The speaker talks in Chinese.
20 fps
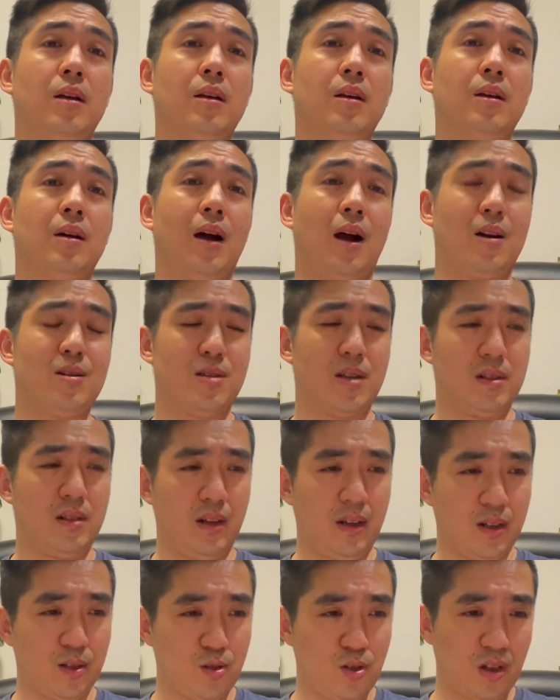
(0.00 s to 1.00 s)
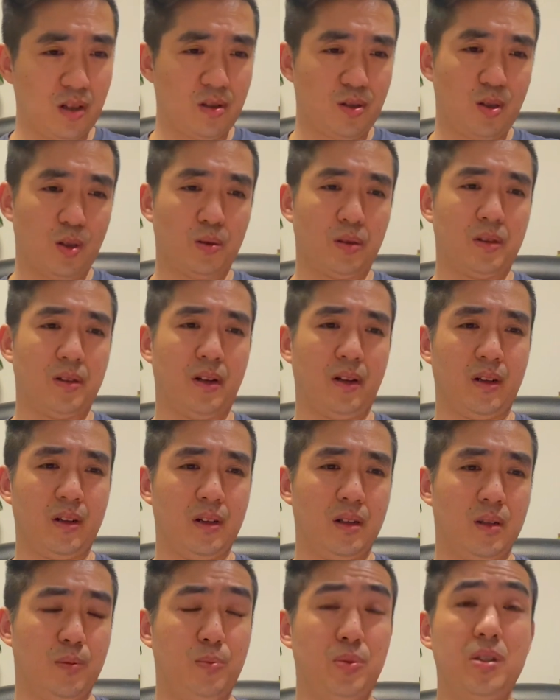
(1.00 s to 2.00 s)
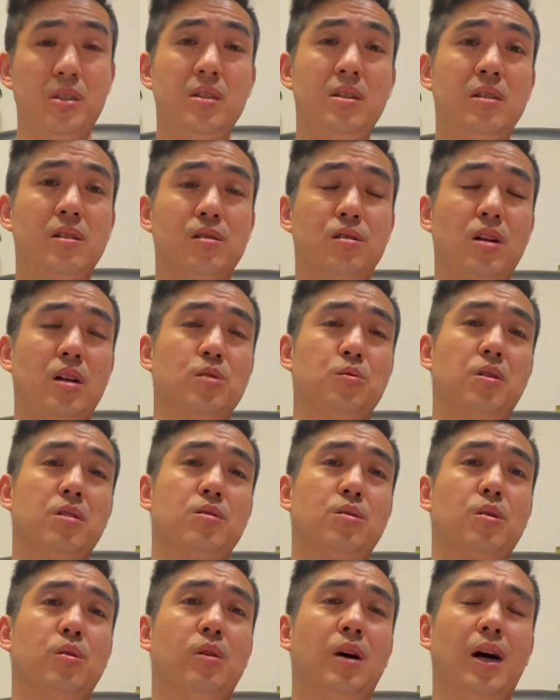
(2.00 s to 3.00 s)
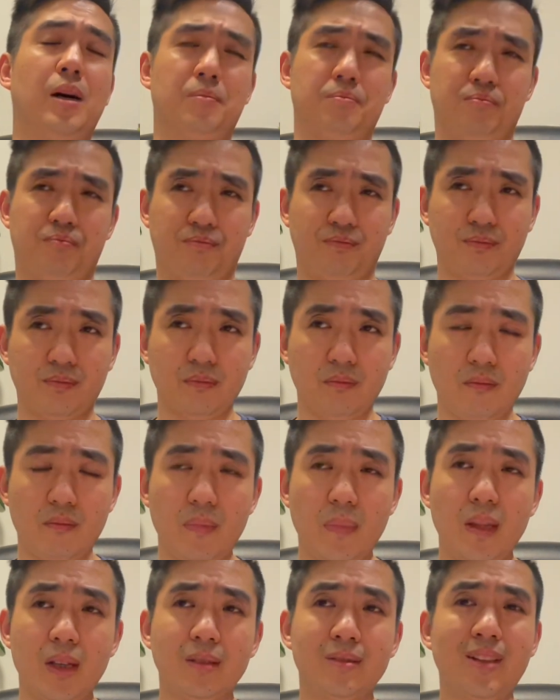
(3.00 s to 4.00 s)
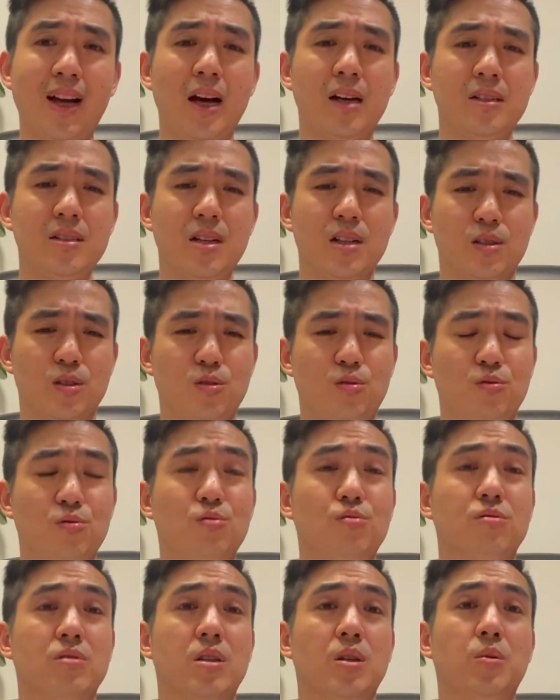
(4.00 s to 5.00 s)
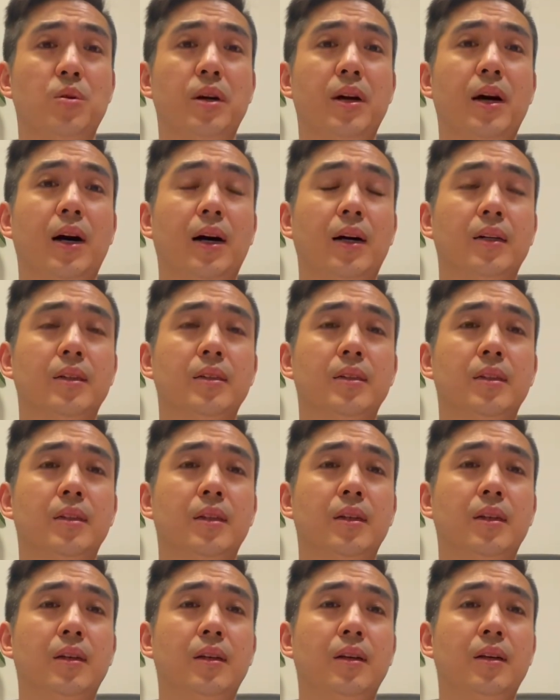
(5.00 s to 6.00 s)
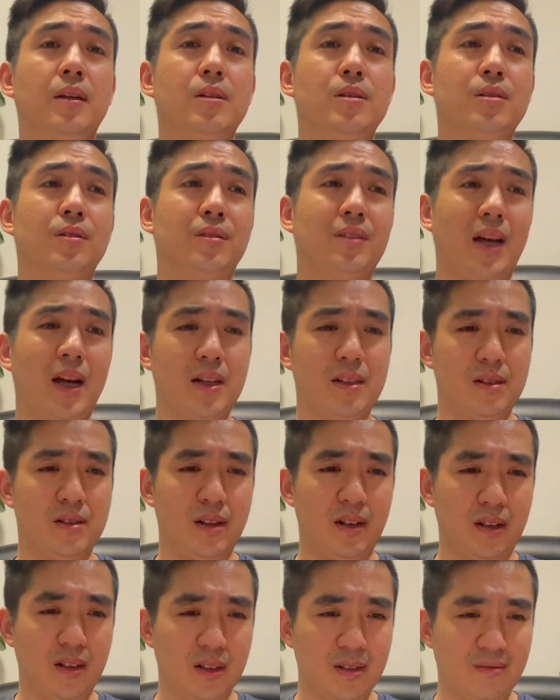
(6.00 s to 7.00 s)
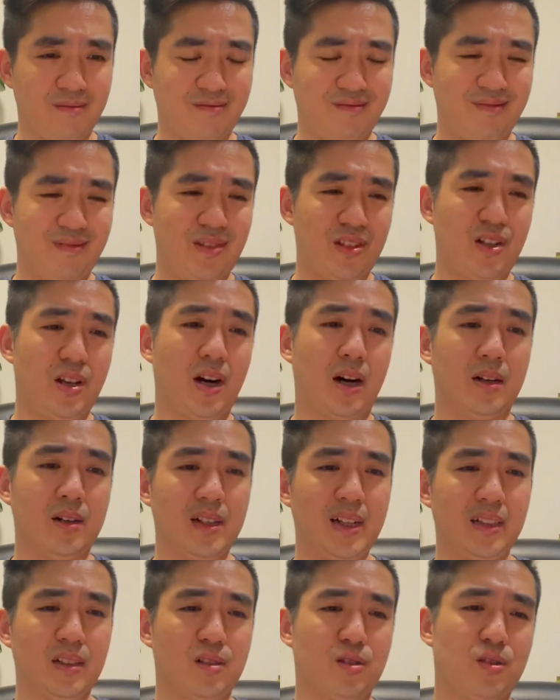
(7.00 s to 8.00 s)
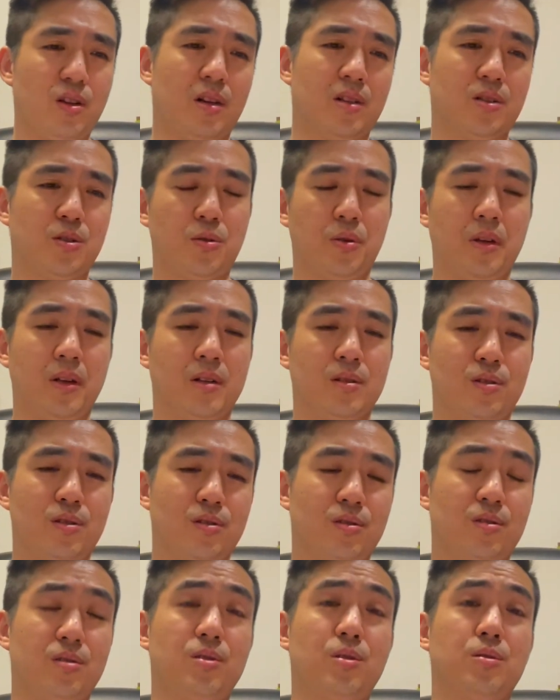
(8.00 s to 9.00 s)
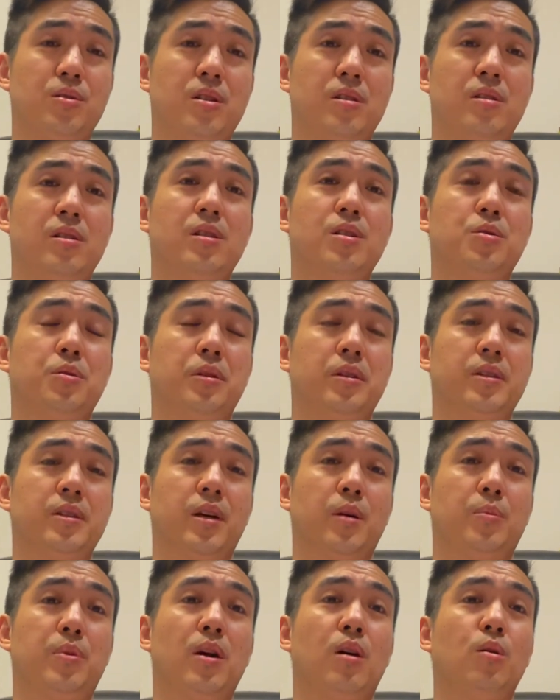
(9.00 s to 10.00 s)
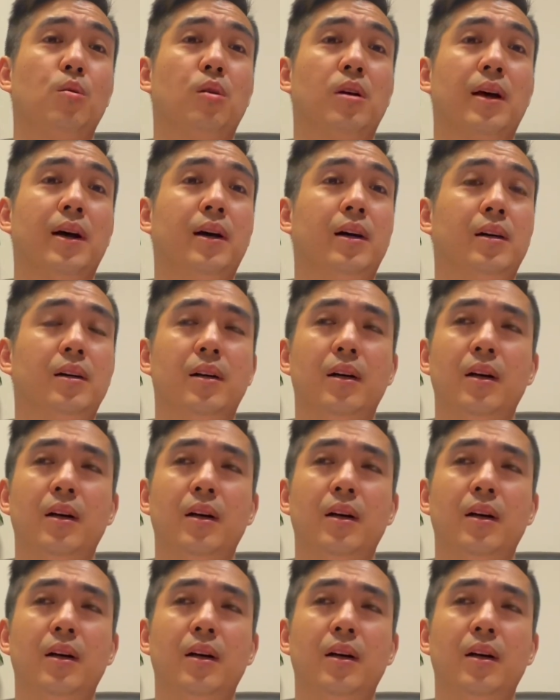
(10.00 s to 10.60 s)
而且这个正手的这个霹雳的上旋球啊，打的也是虎虎生威啊，带着这个强烈的上旋啊，甚至是有些侧旋的这个飘过来啊。